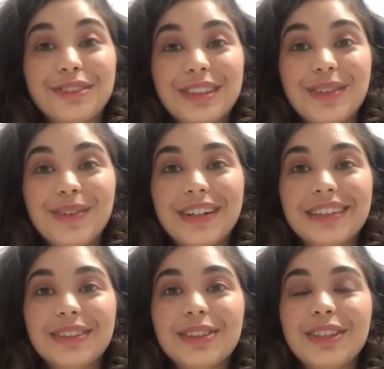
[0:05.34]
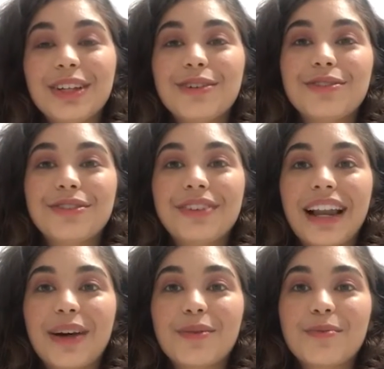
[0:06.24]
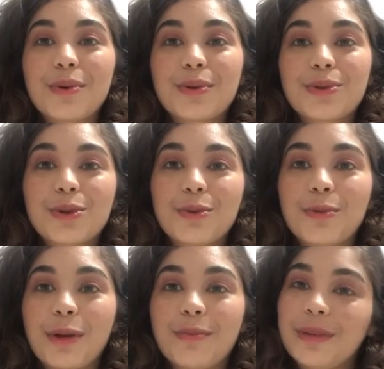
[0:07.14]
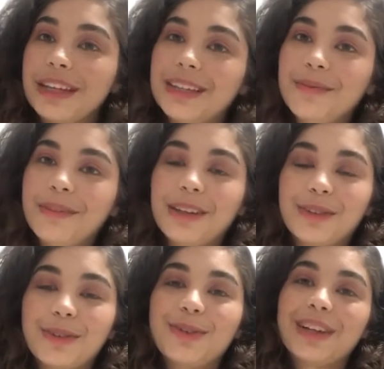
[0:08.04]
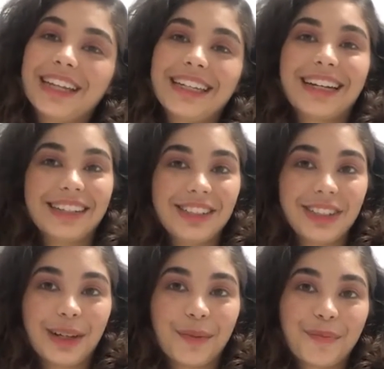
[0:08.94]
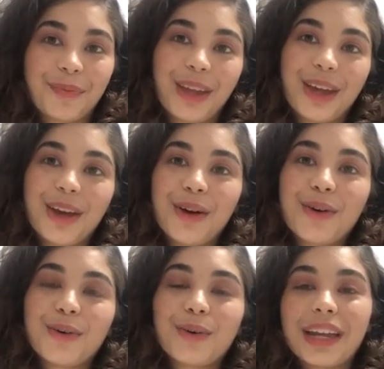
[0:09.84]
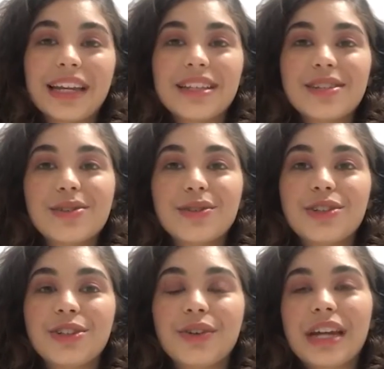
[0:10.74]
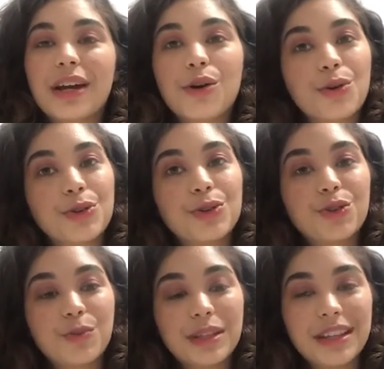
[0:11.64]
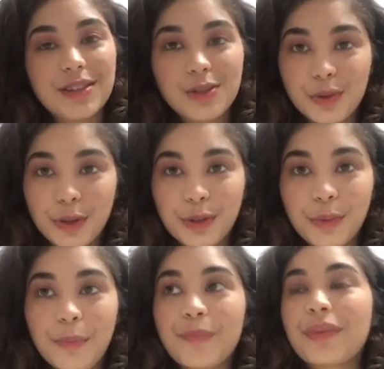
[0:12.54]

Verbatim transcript: 21 anos e eu vim falar um pouco sobre o meu empreendimento, o Leite Castanho. O Leite surgiu em agosto de 2018,